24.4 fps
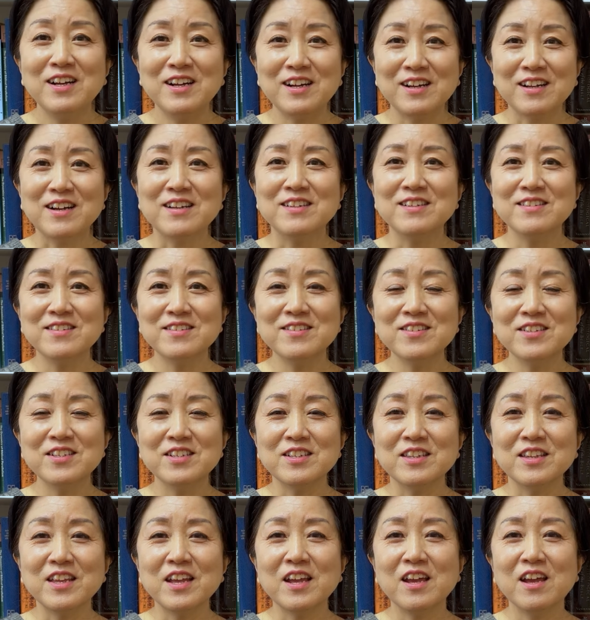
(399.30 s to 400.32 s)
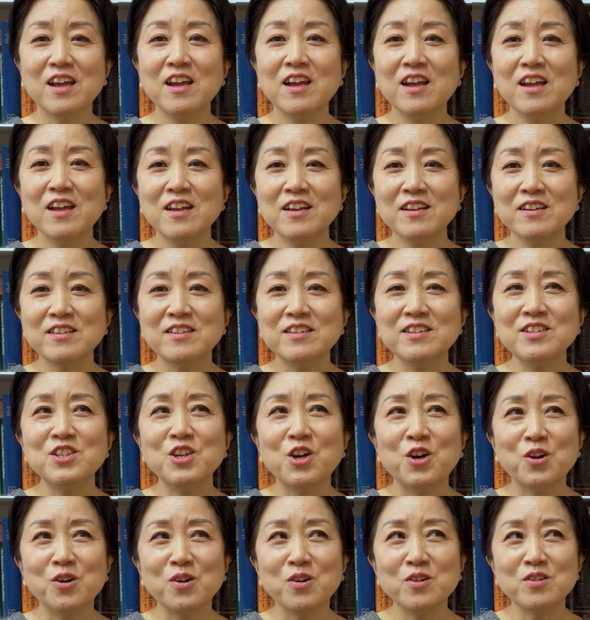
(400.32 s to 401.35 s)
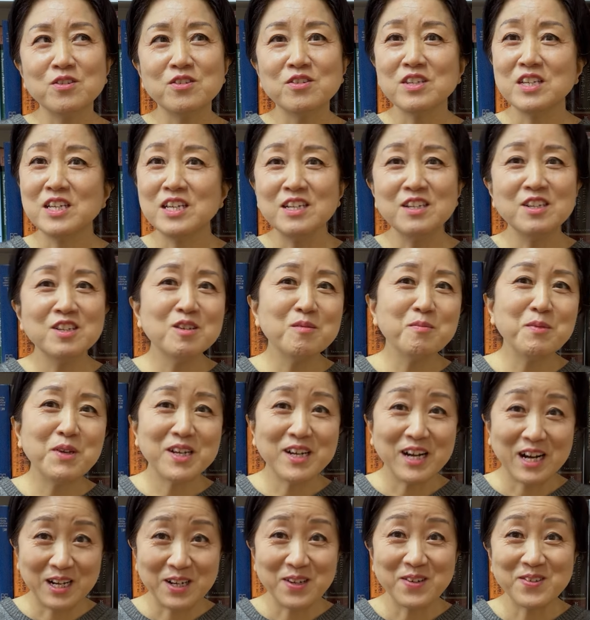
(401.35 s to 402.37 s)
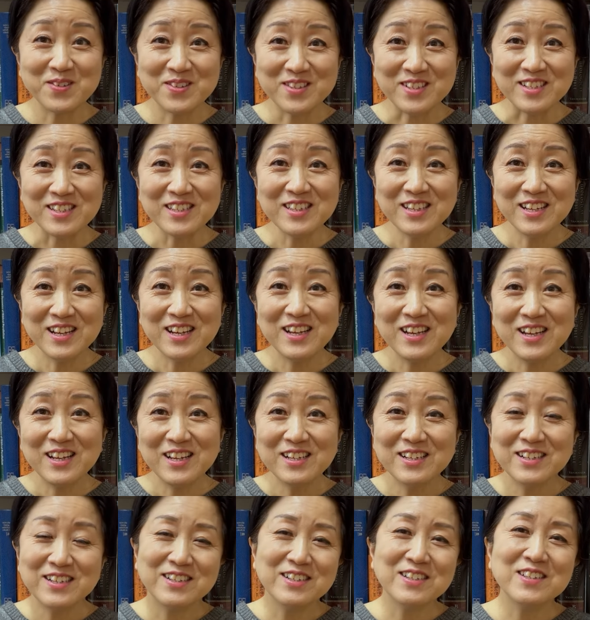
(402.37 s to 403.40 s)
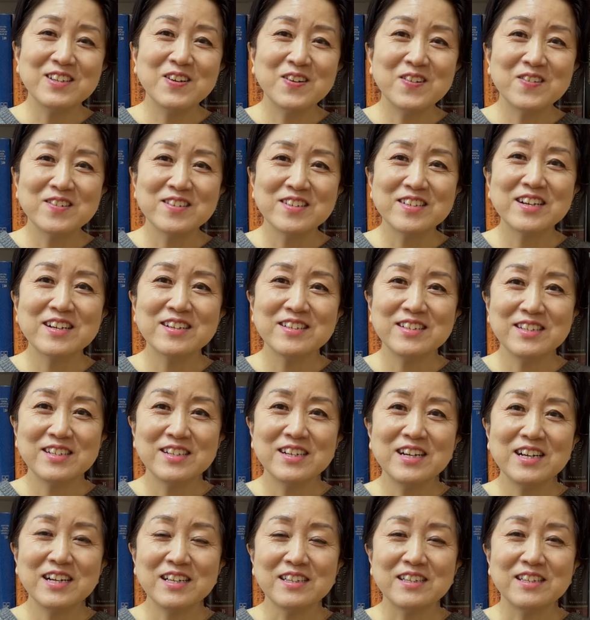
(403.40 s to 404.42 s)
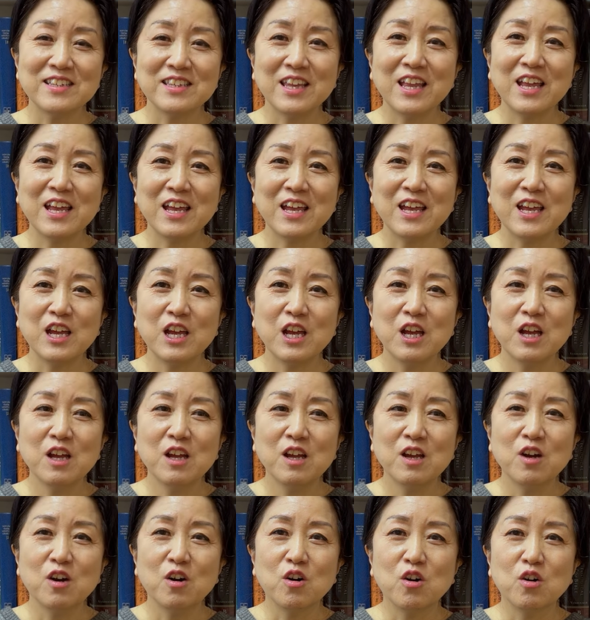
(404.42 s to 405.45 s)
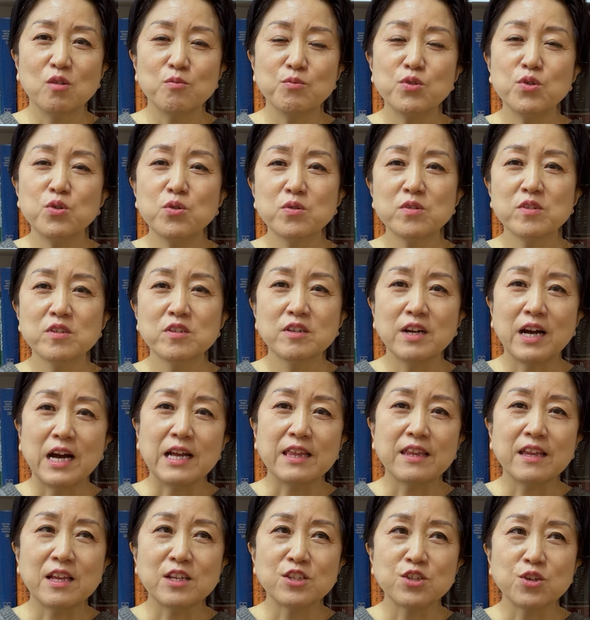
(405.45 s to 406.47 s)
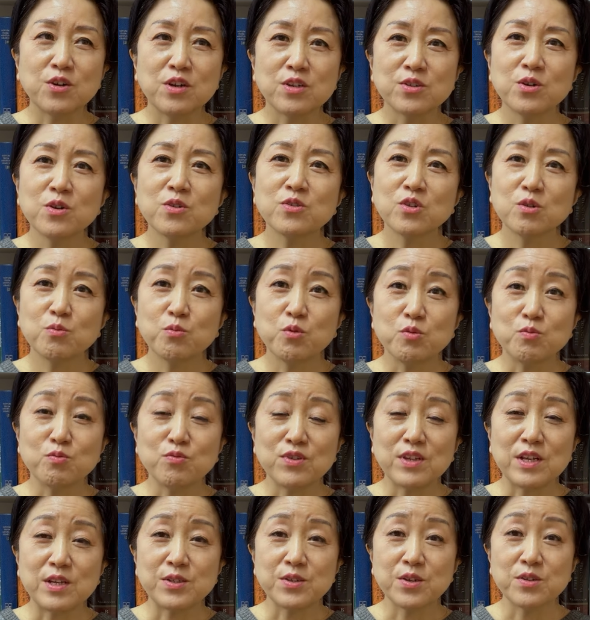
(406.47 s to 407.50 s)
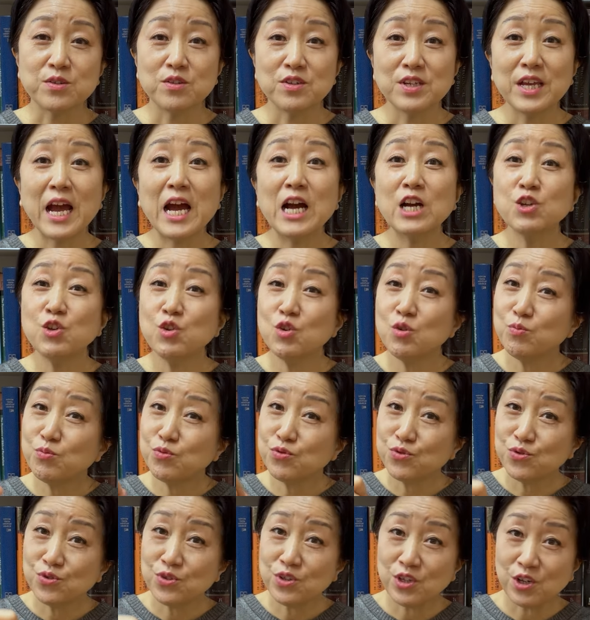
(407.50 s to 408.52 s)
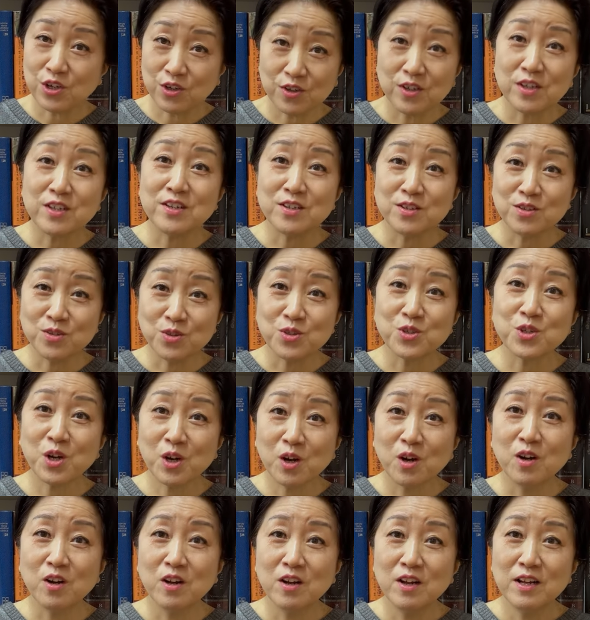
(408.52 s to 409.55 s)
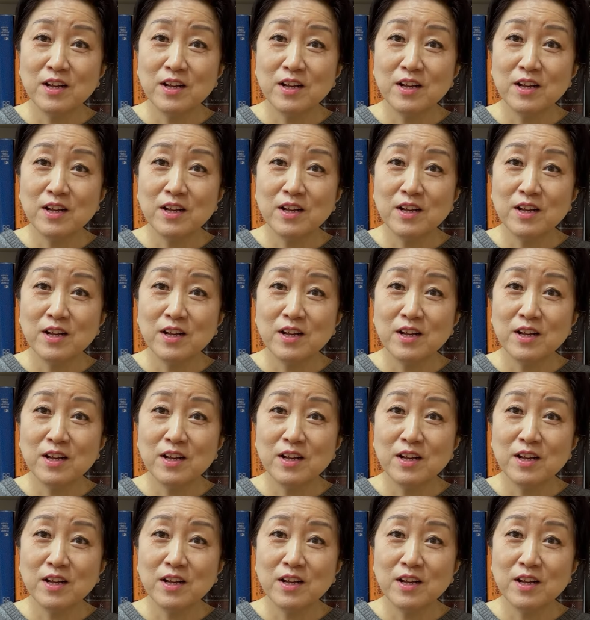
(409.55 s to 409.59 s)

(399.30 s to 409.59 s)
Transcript: 라는 뜻인데, 그녀, 즉 이름이 가려진 그녀를 상징하는데 어, 물론 그 안에서의 성서 부분에서는 향유 부은 여인 있죠.